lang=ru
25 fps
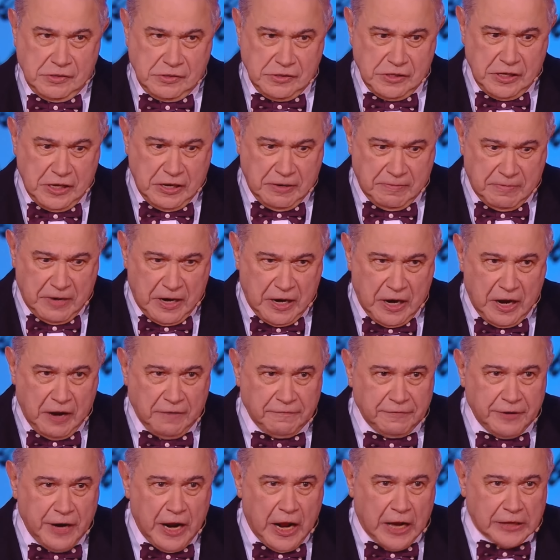
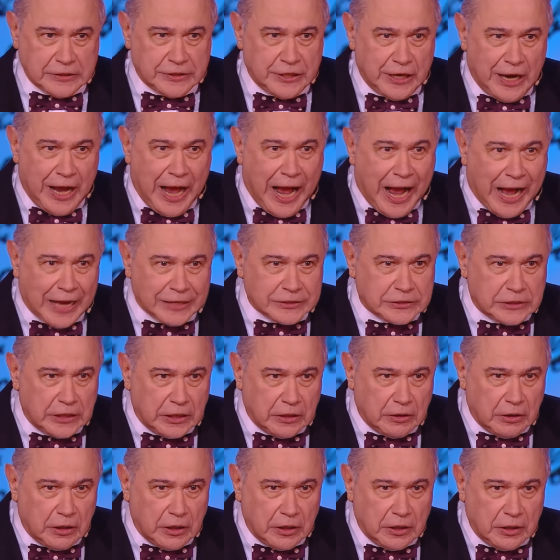Нема в нас
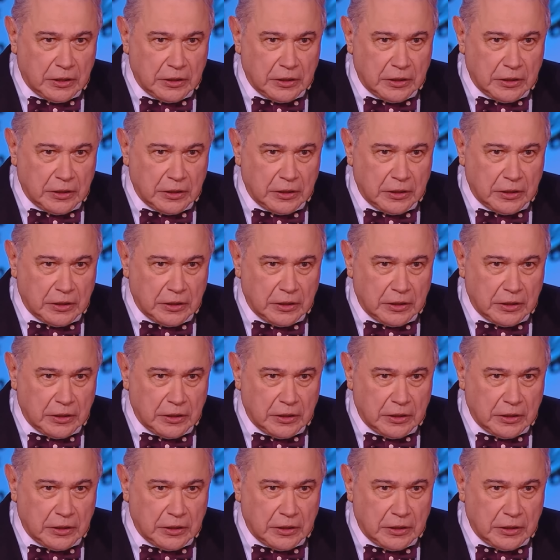газа.